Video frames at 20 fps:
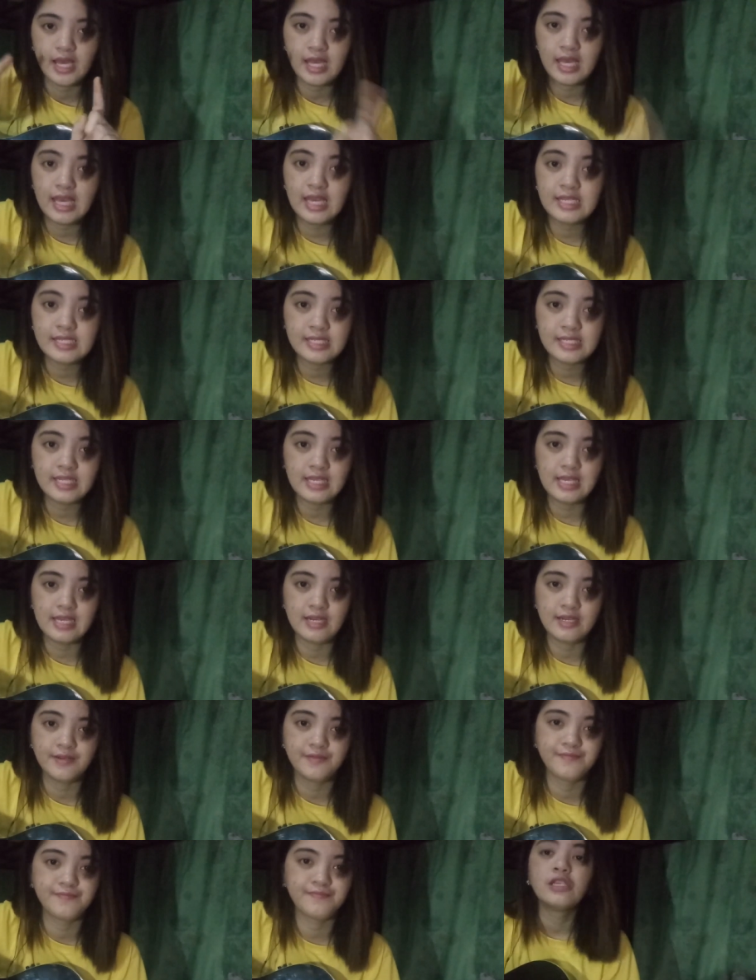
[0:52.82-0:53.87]
Easy.
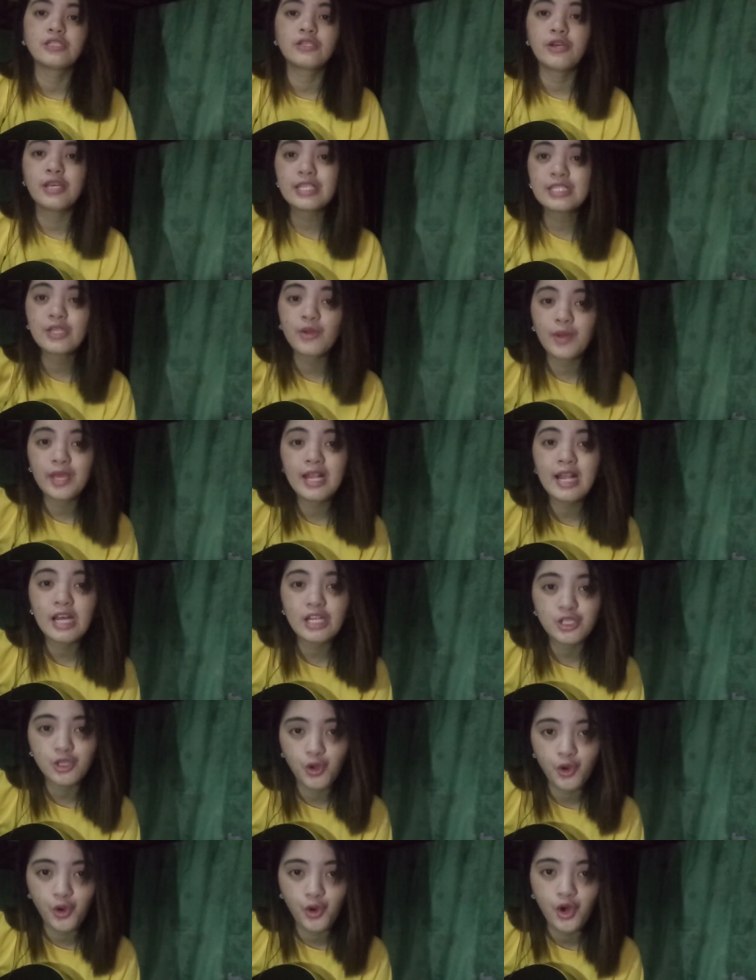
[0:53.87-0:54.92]
So, easy way lang
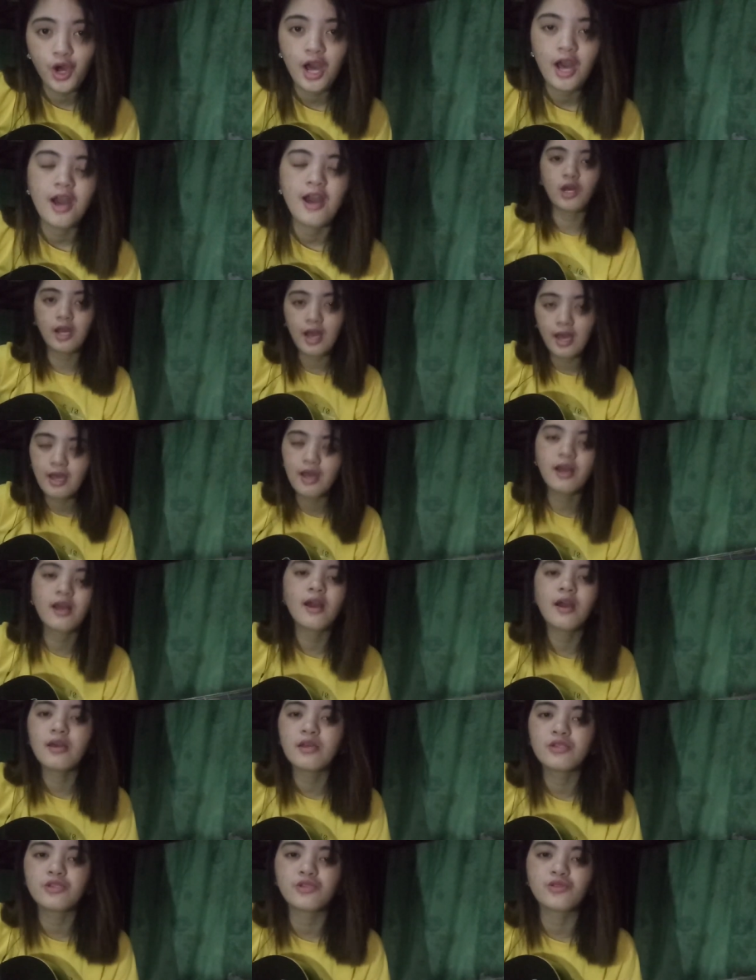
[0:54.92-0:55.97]
to.
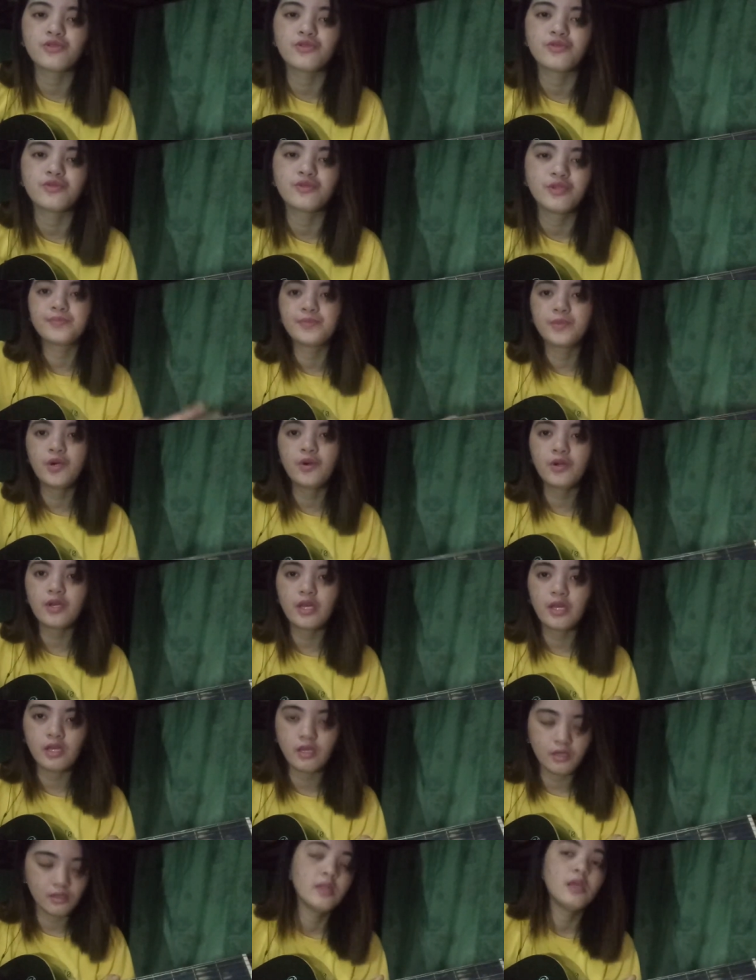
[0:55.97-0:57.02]
Kayang-kaya nito.
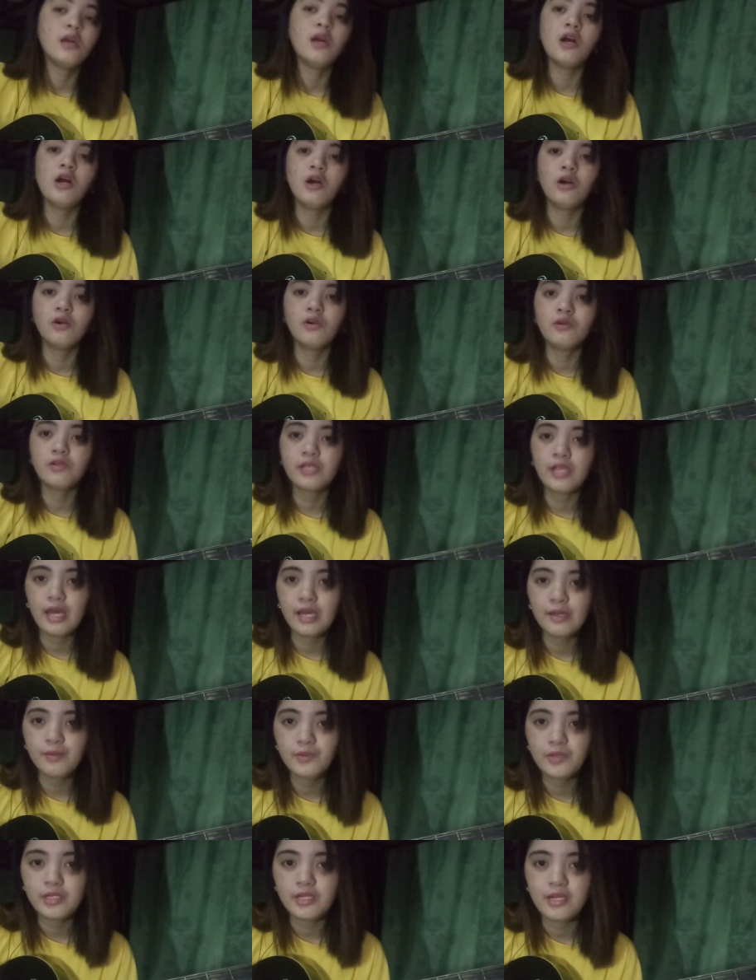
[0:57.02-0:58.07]
Okay.
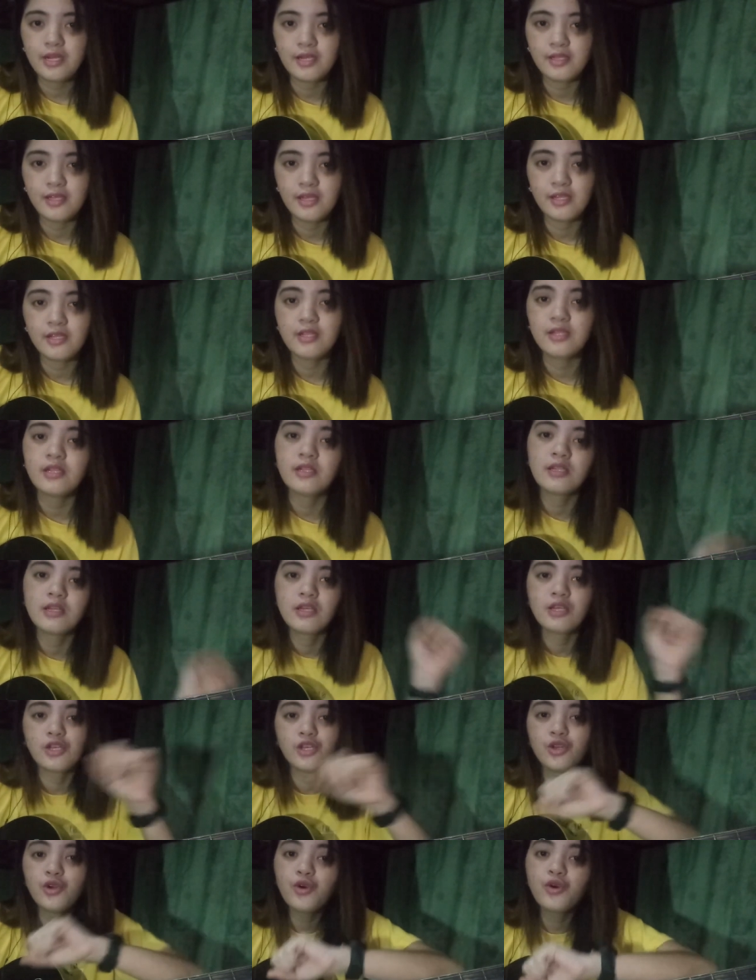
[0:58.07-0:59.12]
Unahin muna natin
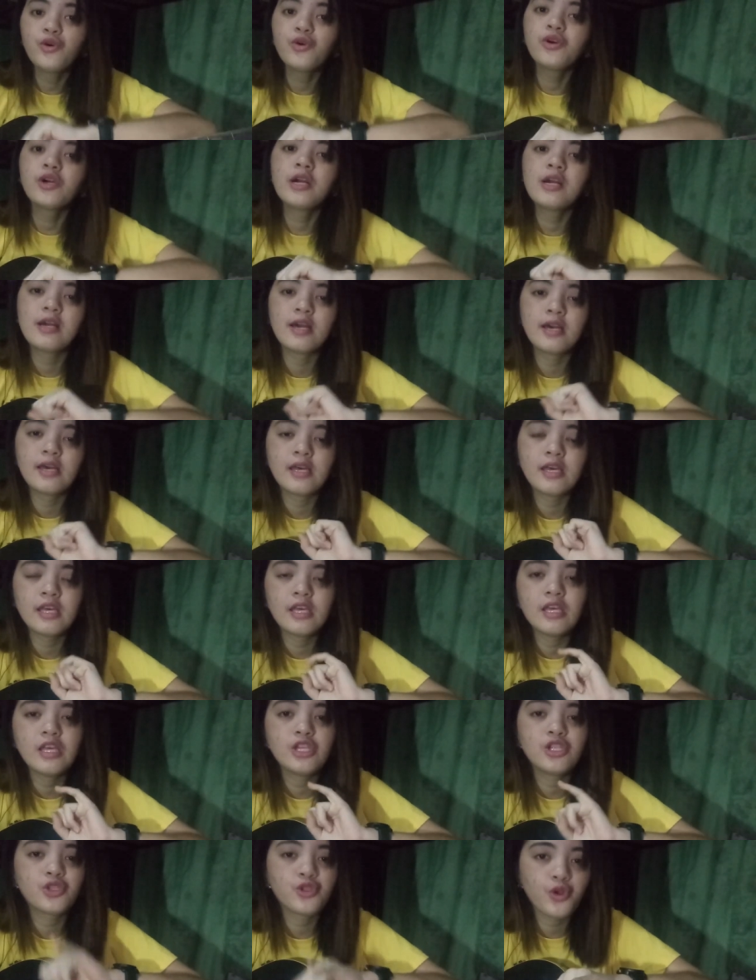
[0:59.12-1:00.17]
yung
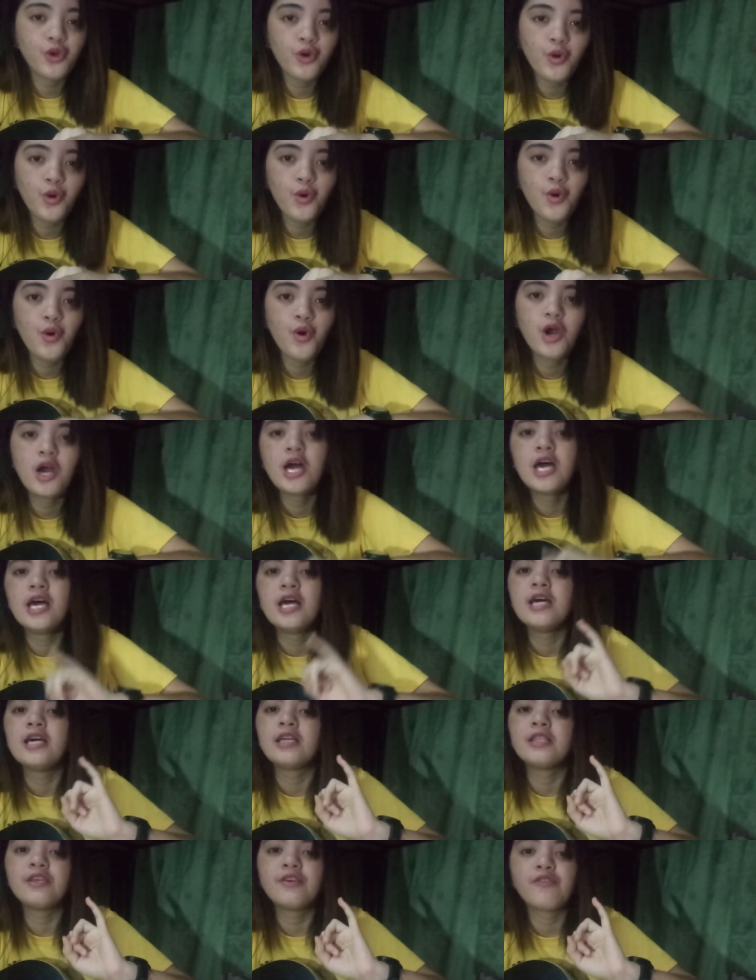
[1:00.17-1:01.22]
intro,
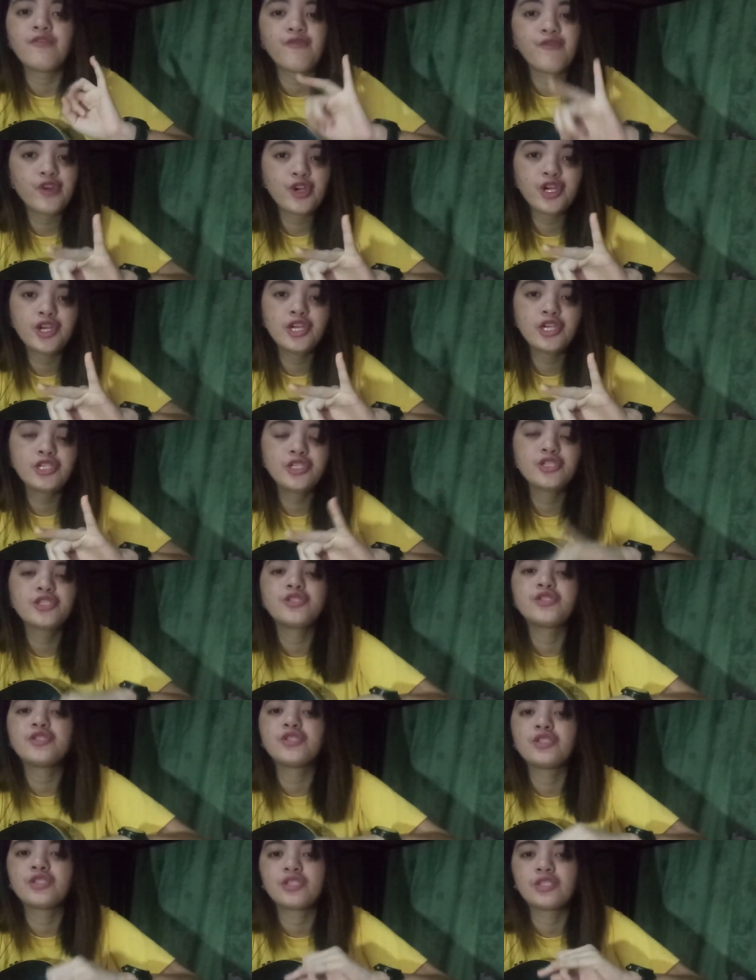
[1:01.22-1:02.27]
then
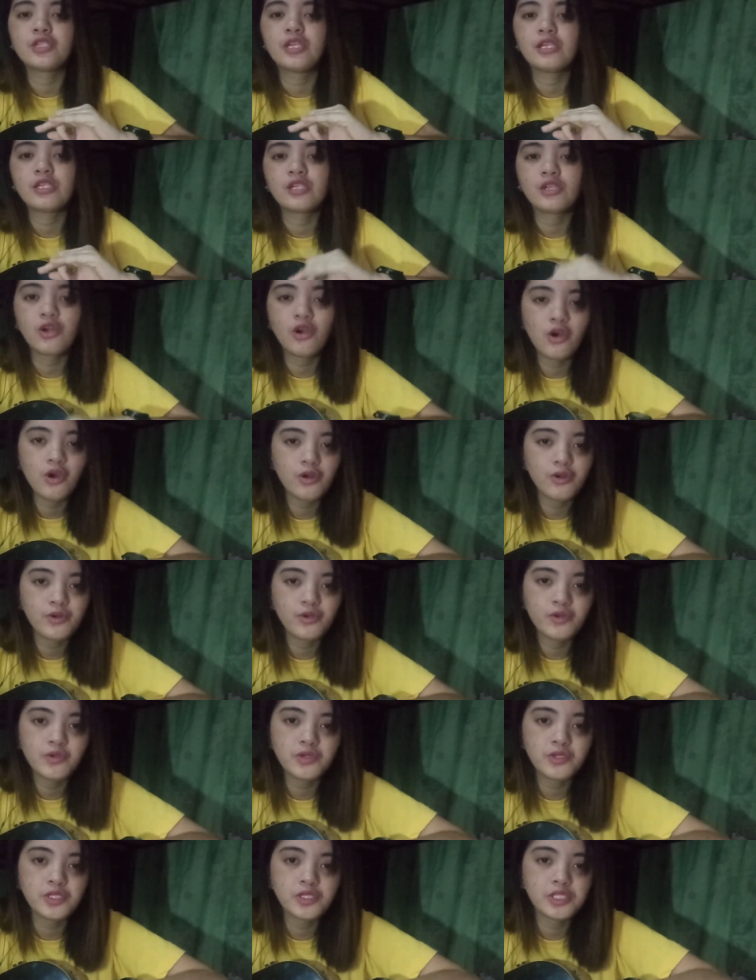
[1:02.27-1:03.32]
verse, then
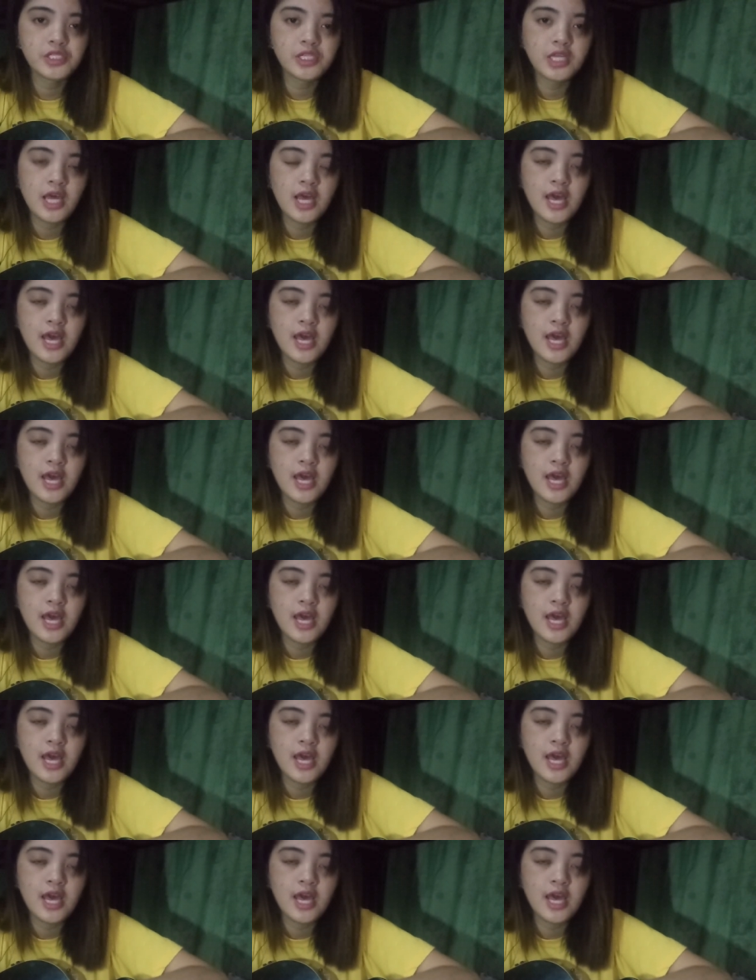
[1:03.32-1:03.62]
chorus,